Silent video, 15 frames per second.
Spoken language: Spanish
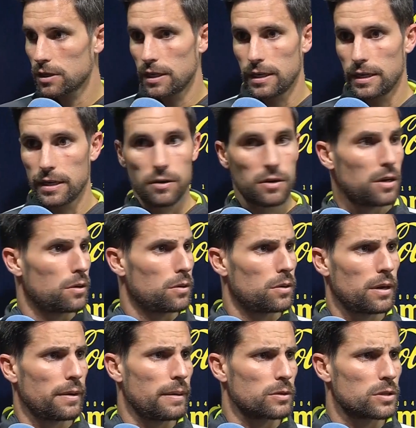que creo que no
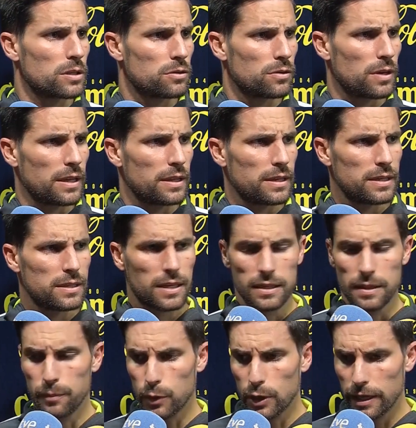lo habíamos hecho durante esta
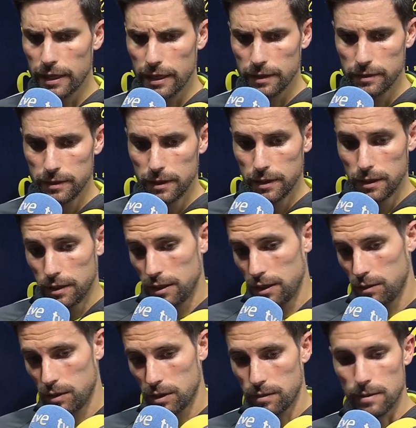temporada.
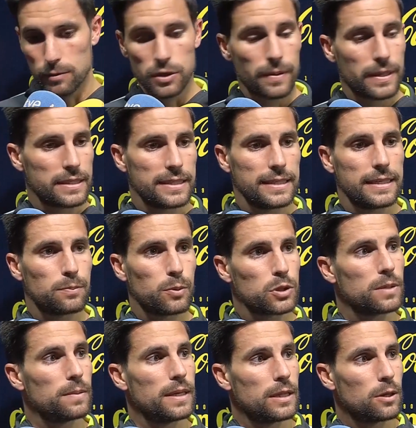Y bueno, vamos a ver si es
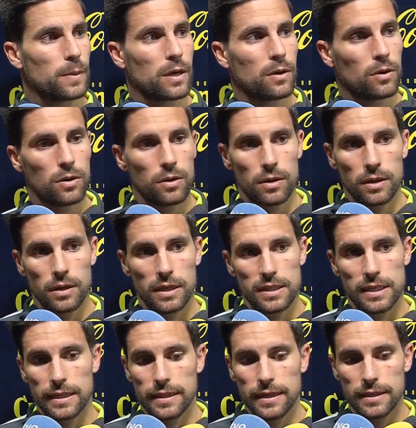posible el domingo que
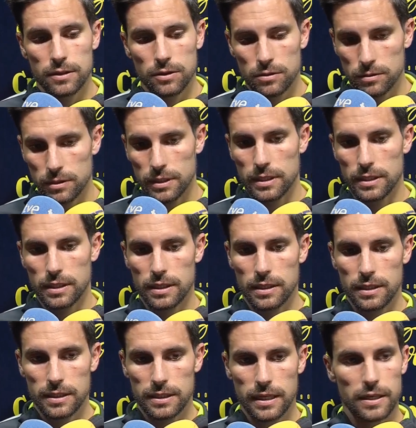sean tres, ¿no?
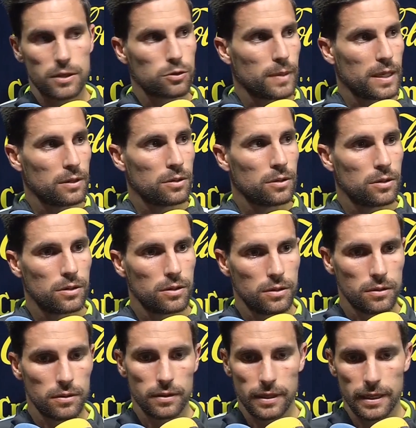Y, seguir sumando
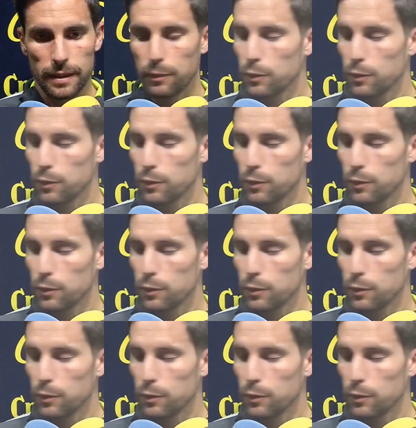eh,